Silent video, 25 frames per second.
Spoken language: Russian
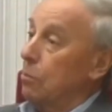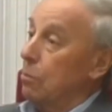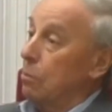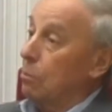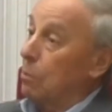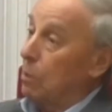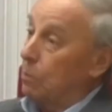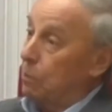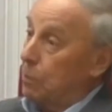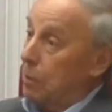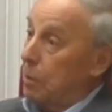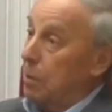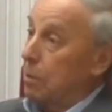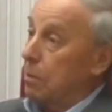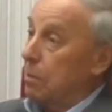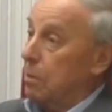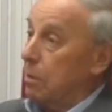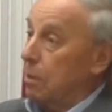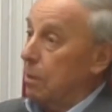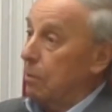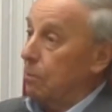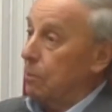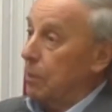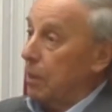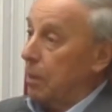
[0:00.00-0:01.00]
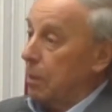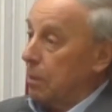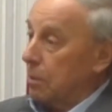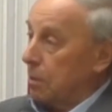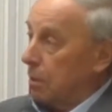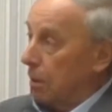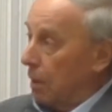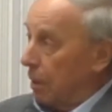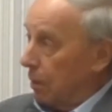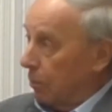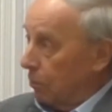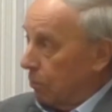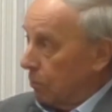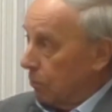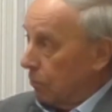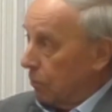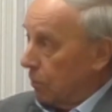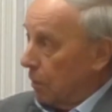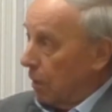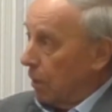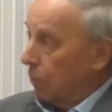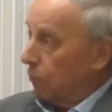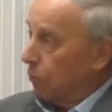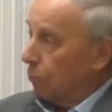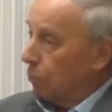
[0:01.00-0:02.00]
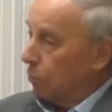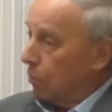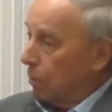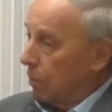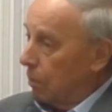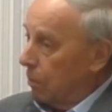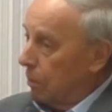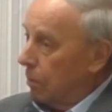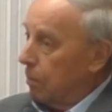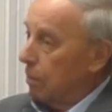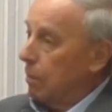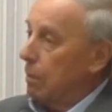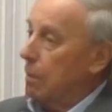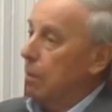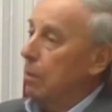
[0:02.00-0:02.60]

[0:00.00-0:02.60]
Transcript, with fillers: Ну, мы принесли, показали. Он взял в руки.